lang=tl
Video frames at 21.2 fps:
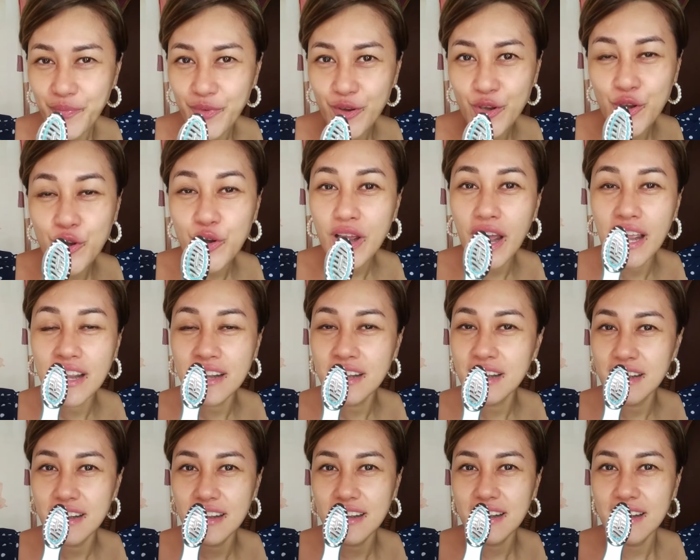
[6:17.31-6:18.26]
you
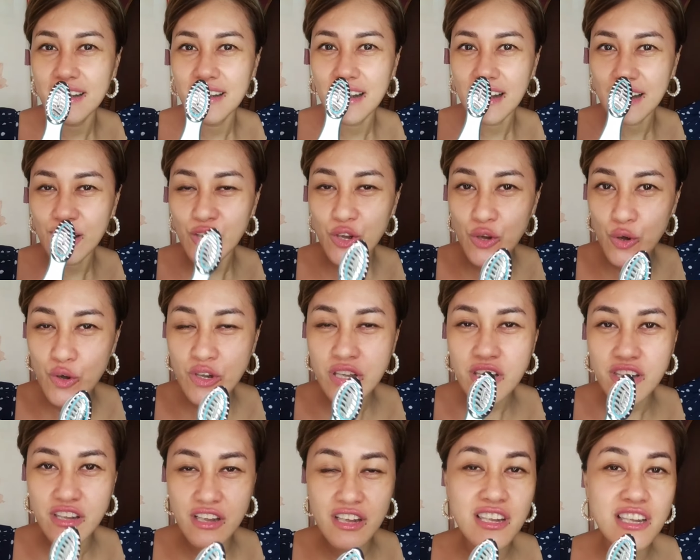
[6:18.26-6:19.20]
can
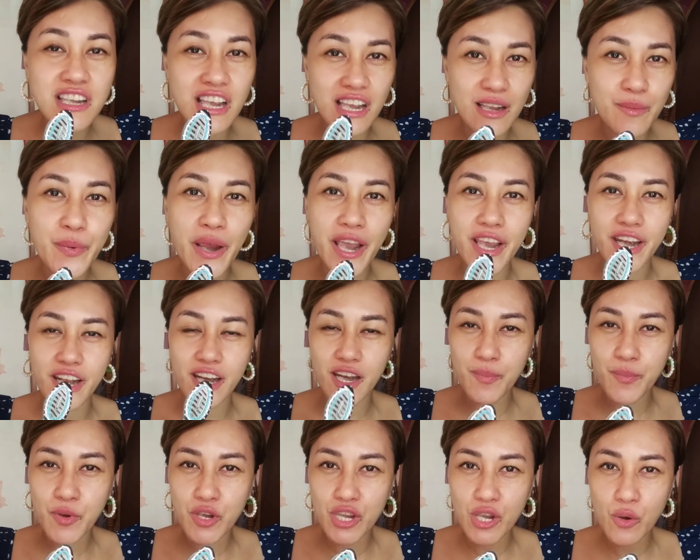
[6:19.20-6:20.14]
use this skin
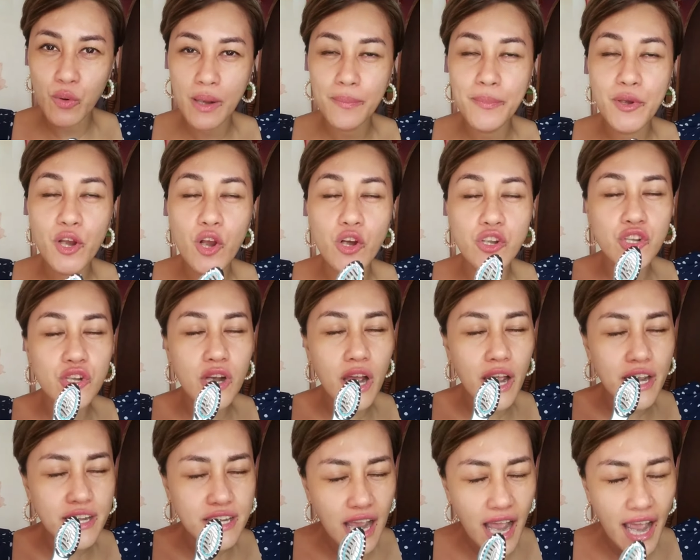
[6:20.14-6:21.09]
brightening beauty wand because yung
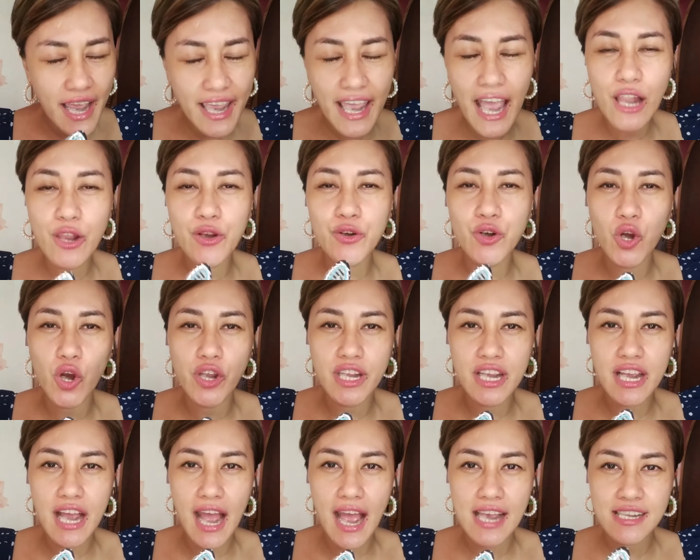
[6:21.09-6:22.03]
kanyang
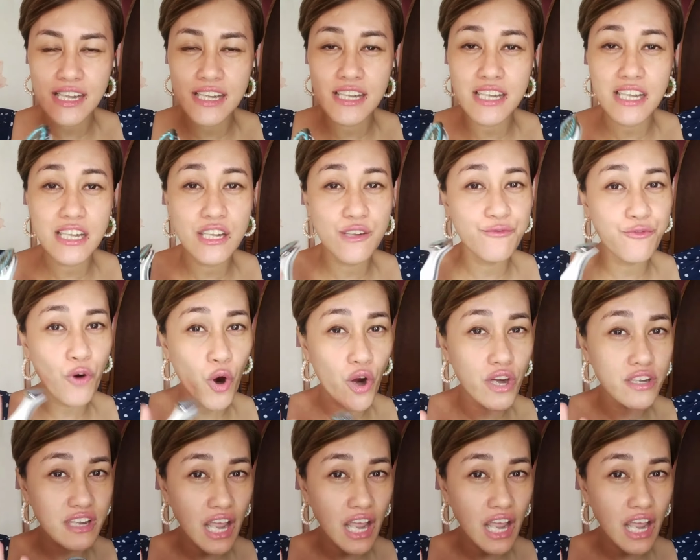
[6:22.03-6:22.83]
hyaluronic acid is four